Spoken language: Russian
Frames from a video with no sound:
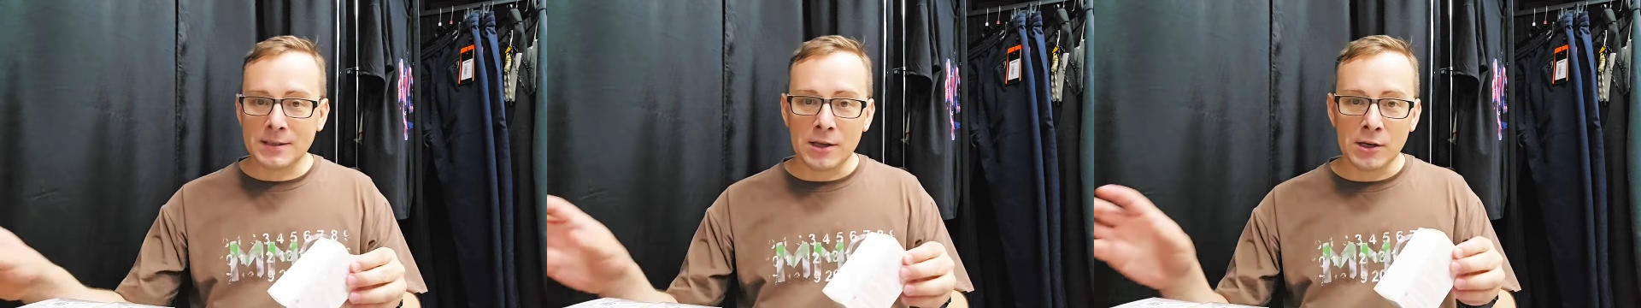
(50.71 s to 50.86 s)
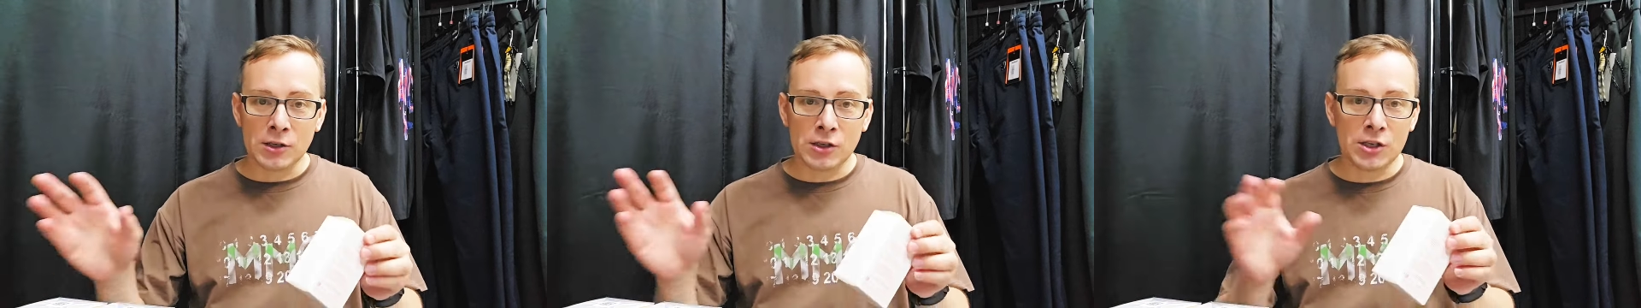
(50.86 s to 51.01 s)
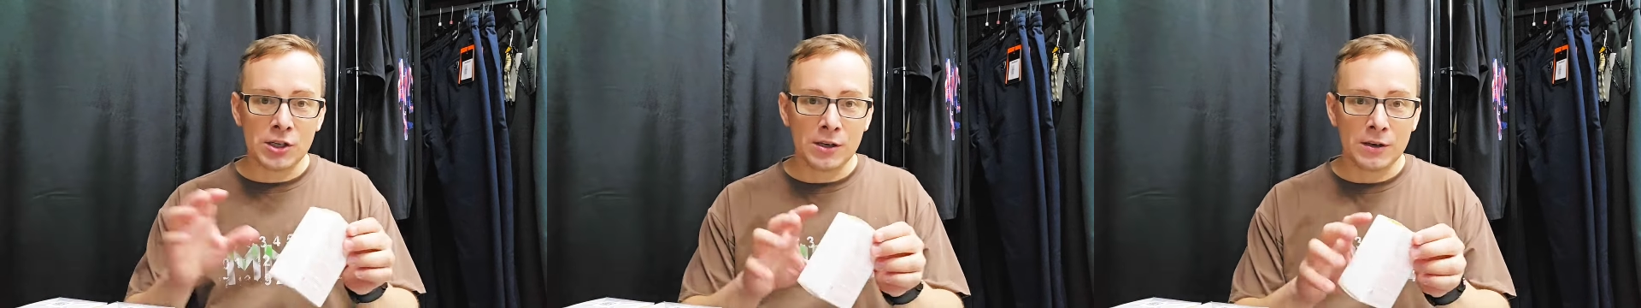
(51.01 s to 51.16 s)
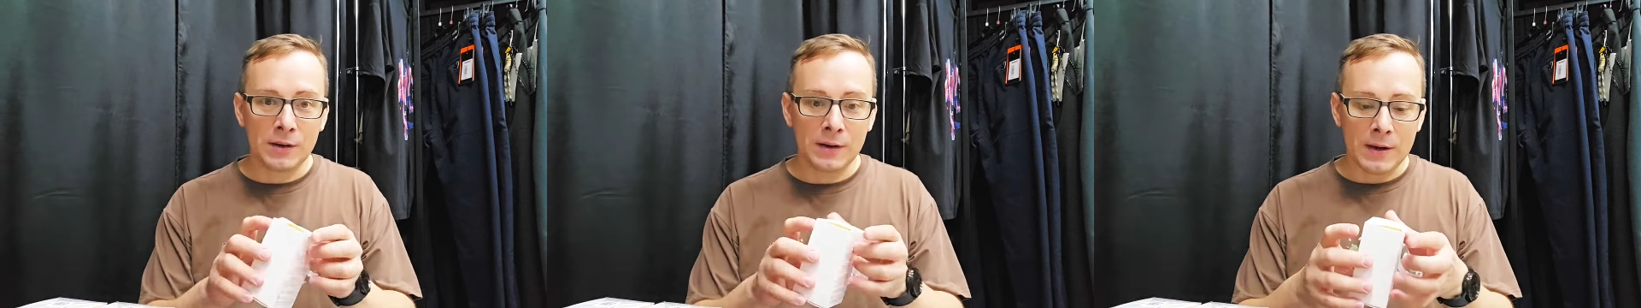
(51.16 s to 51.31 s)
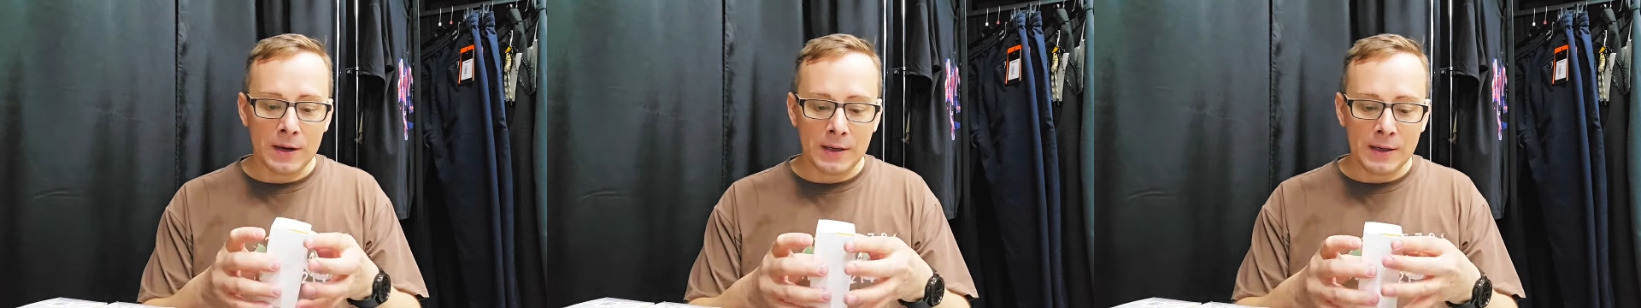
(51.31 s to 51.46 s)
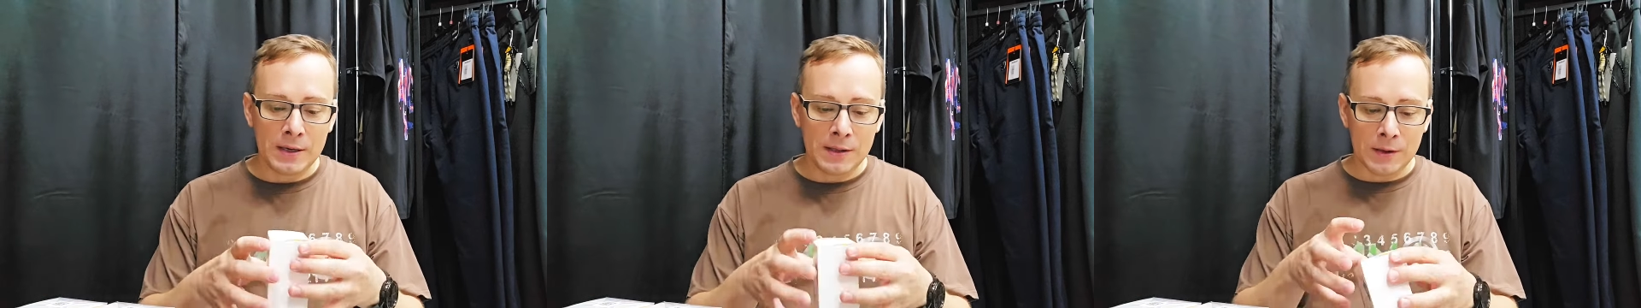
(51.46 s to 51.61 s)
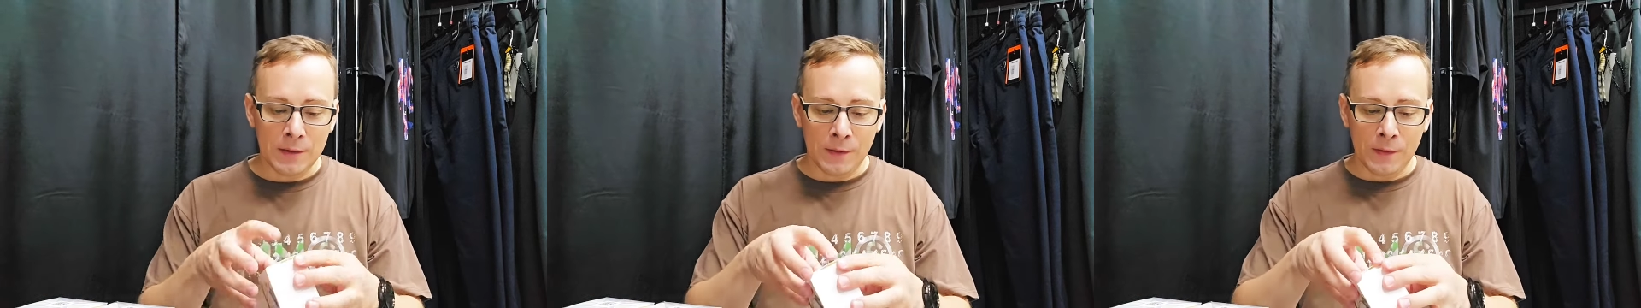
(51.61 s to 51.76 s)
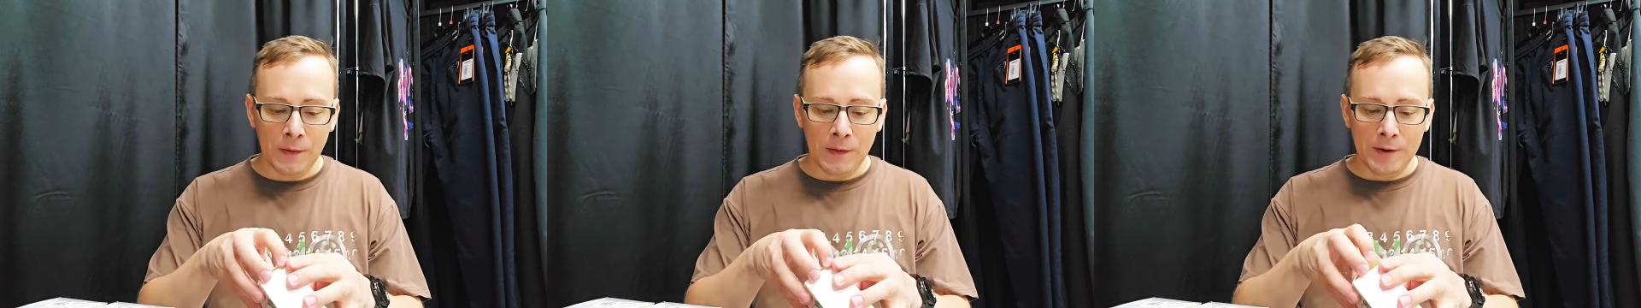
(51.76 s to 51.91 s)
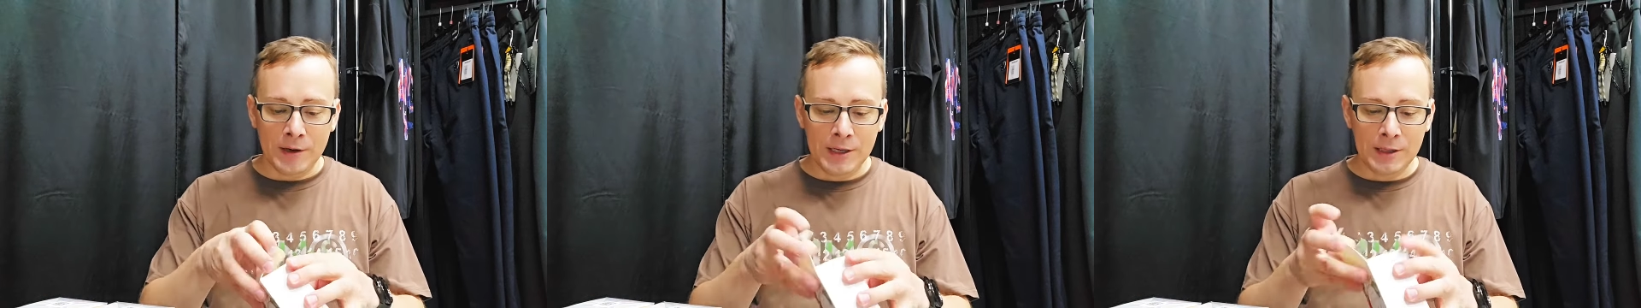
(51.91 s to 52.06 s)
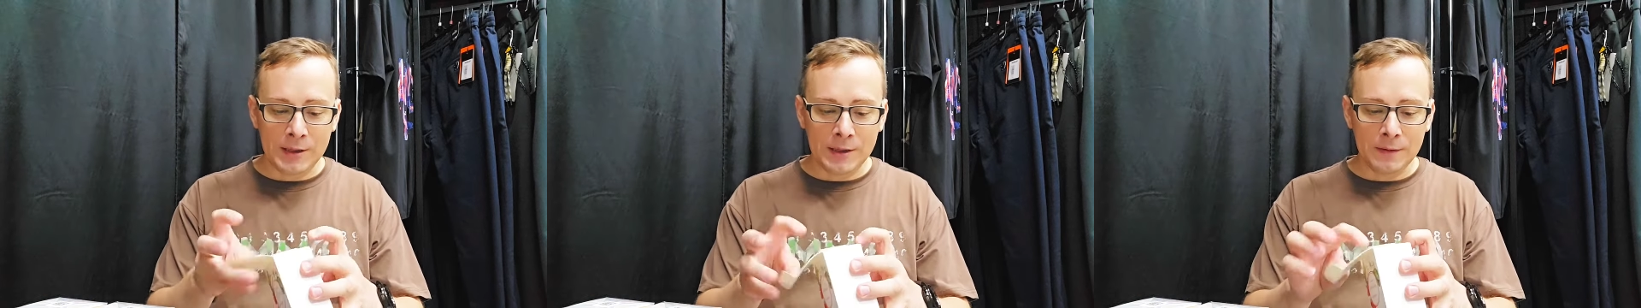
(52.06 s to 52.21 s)
даже какие-то
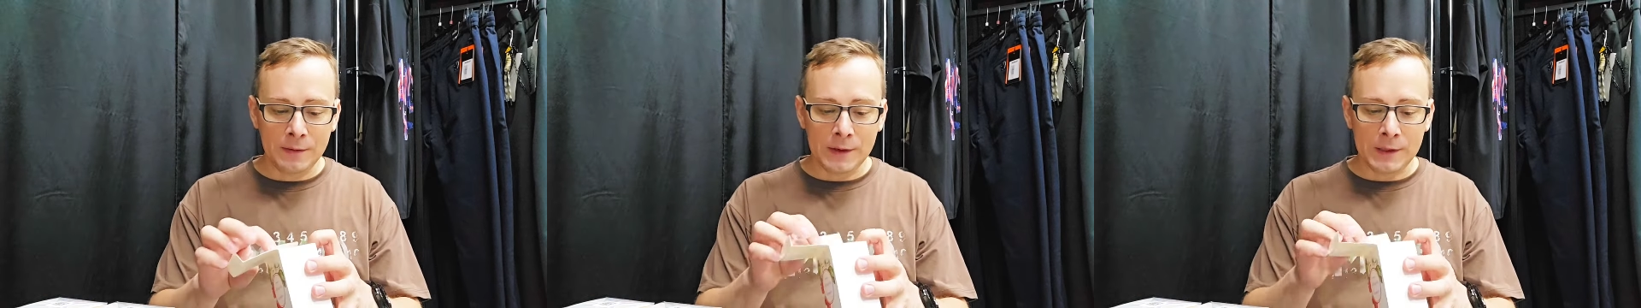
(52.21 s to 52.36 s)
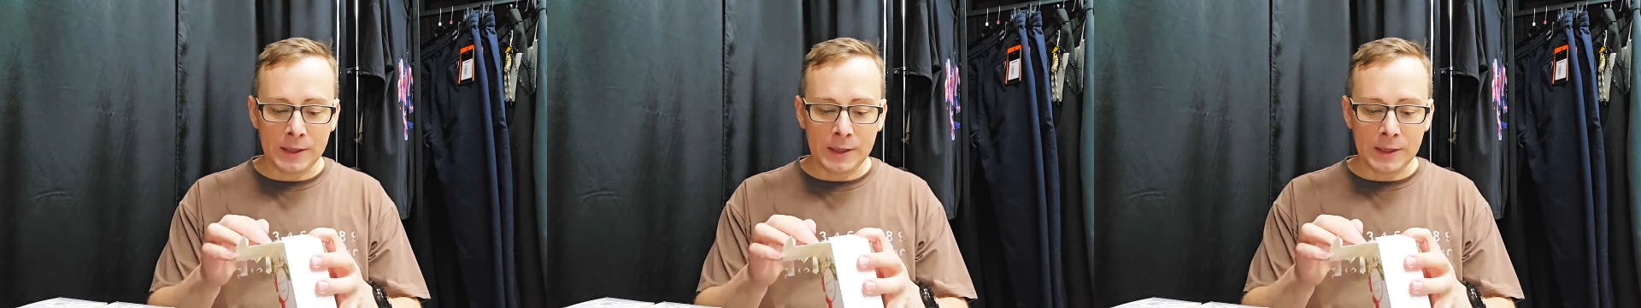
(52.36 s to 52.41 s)
фавориты в